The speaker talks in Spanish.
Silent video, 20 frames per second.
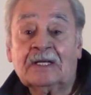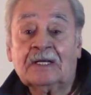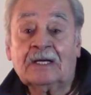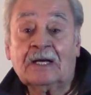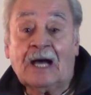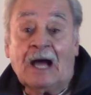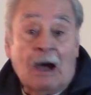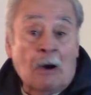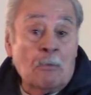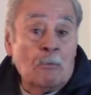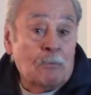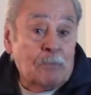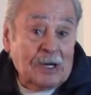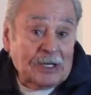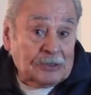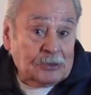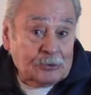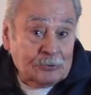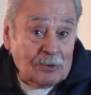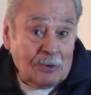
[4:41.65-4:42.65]

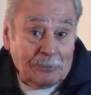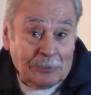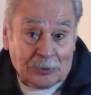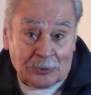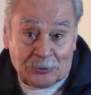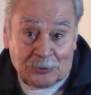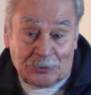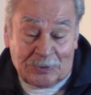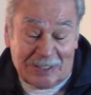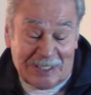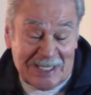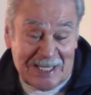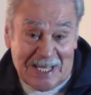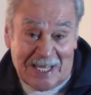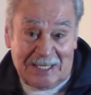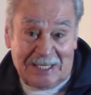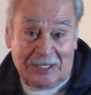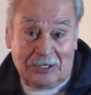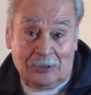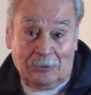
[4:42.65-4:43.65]
aunque tuve
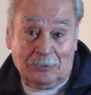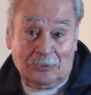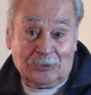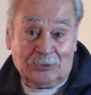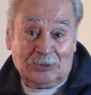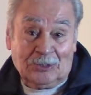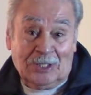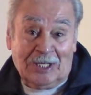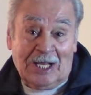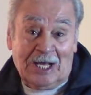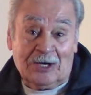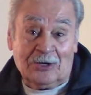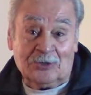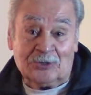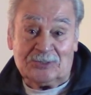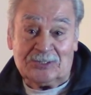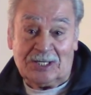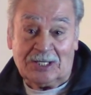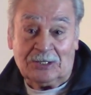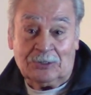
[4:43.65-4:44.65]
oportunidades, como todas las
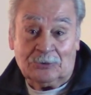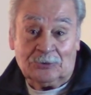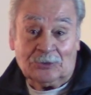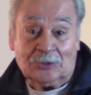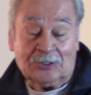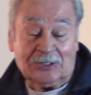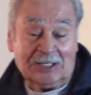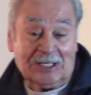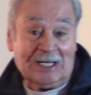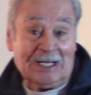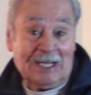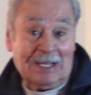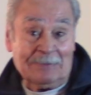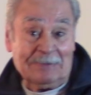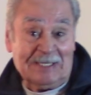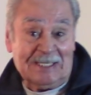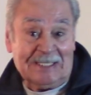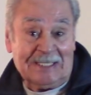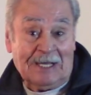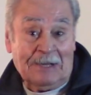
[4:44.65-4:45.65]
cosas que uno tiene en la
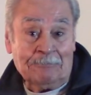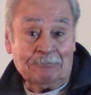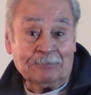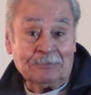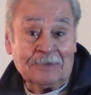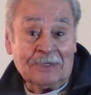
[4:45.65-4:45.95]
vida.